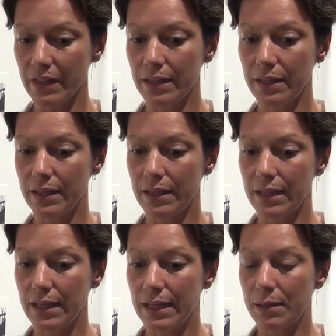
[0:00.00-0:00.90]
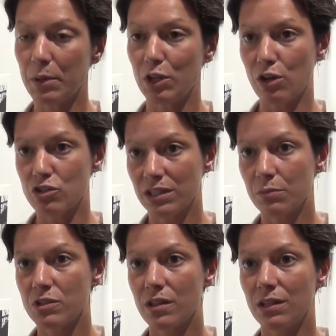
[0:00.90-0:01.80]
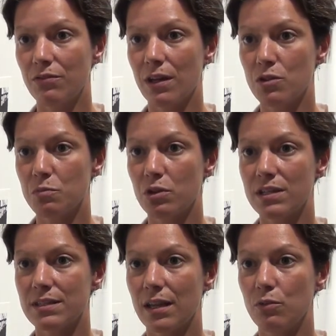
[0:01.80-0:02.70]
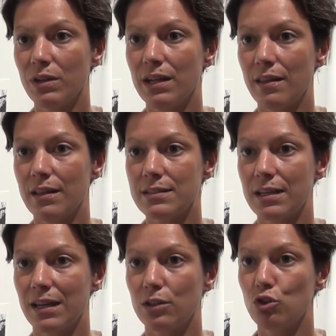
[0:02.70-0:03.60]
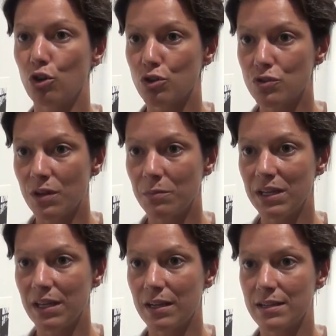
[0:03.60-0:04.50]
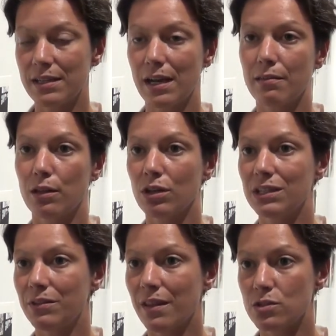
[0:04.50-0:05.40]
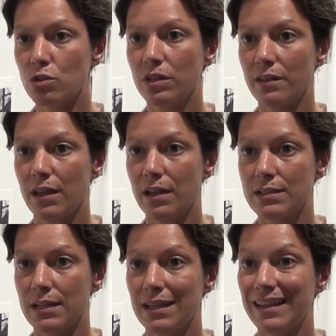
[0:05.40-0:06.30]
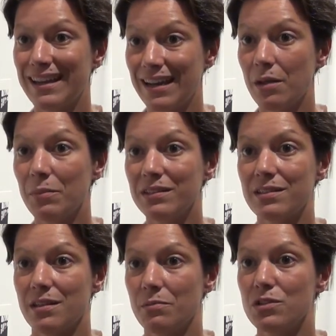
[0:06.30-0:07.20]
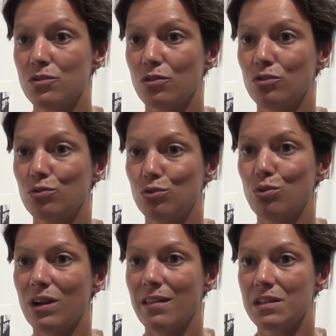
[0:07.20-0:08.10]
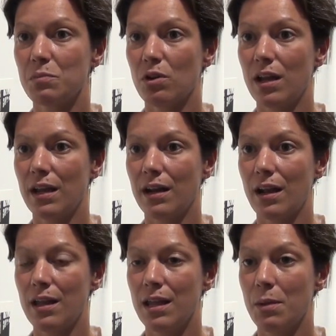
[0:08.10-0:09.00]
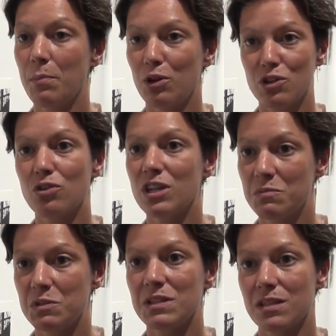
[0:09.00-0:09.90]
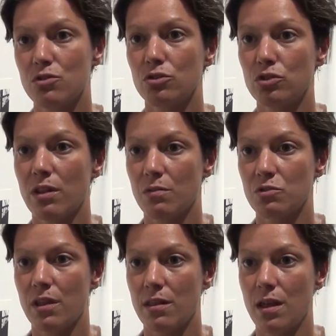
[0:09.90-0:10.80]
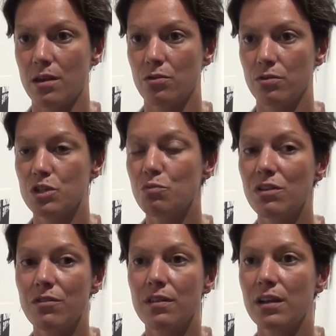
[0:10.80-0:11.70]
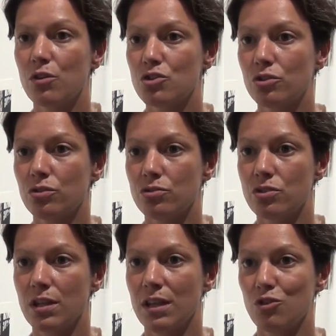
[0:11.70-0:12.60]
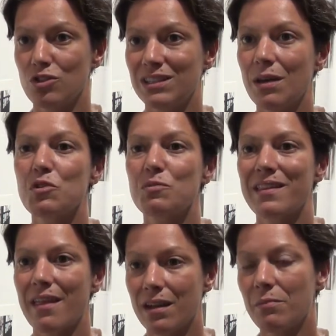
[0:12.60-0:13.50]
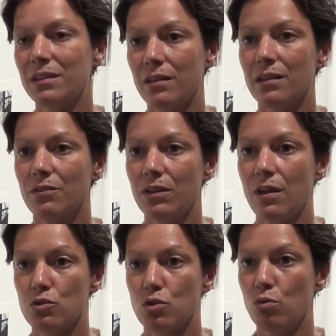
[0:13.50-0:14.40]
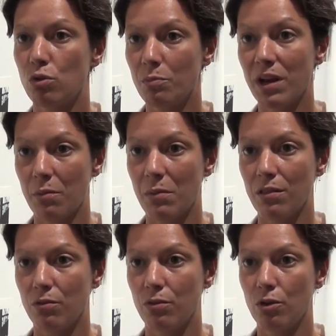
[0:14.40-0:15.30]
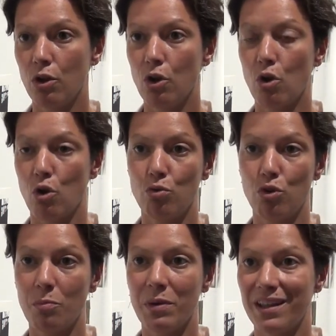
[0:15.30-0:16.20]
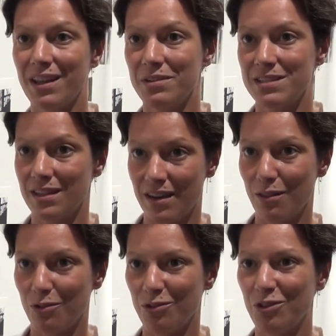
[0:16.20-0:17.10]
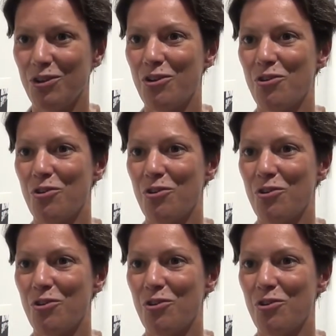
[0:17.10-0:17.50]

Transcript: Eh, pero ya nos sentimos identificados porque están ubicadas en entornos familiares, realizando actividades cotidianas que claramente se han visto truncadas por la guerra, pero que son las mismas que nosotros hacemos a diario. Es muy difícil que nosotros nos sintamos verdaderamente identificados con un hombre armado o con un hombre eviscerado o